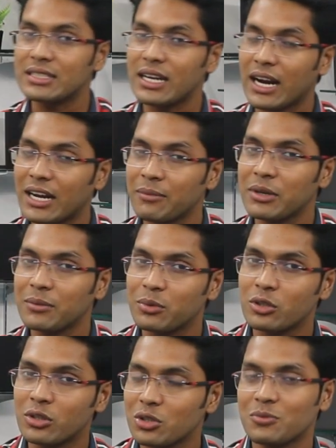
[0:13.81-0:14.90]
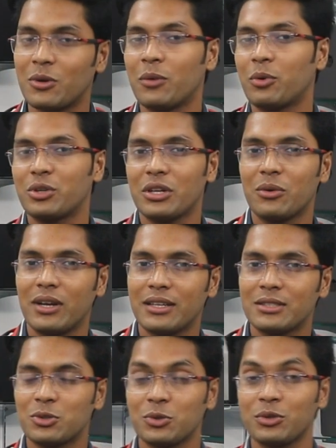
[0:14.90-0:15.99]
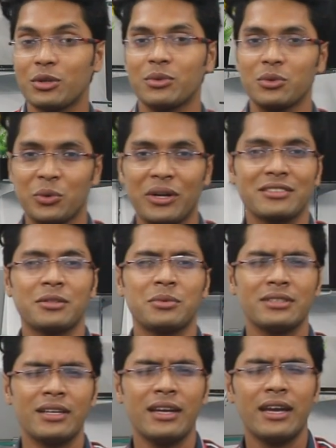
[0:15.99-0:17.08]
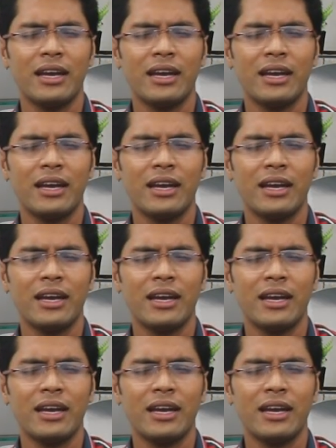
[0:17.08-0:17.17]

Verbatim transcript: ঢাকা মিরপুর দশ ফলপট্টি গুলি এসে সুন্দরবন কুরিয়ার সার্ভিসের